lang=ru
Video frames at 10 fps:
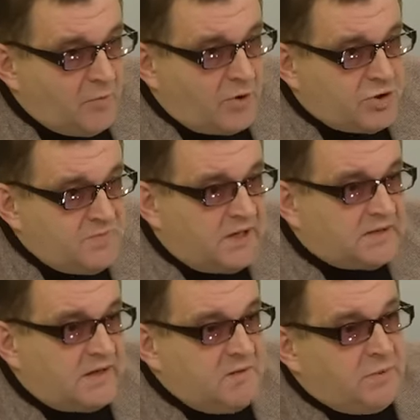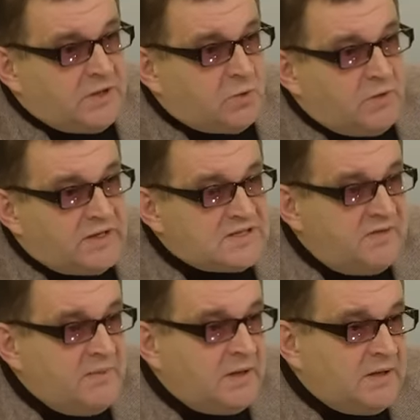Впрочем, некоторые политологи
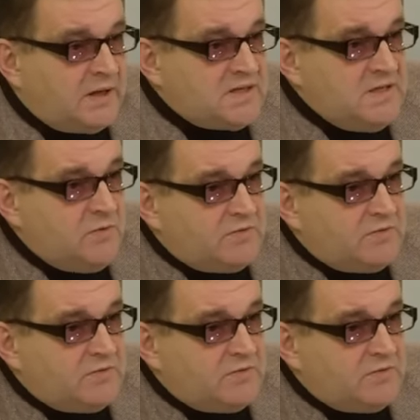современной России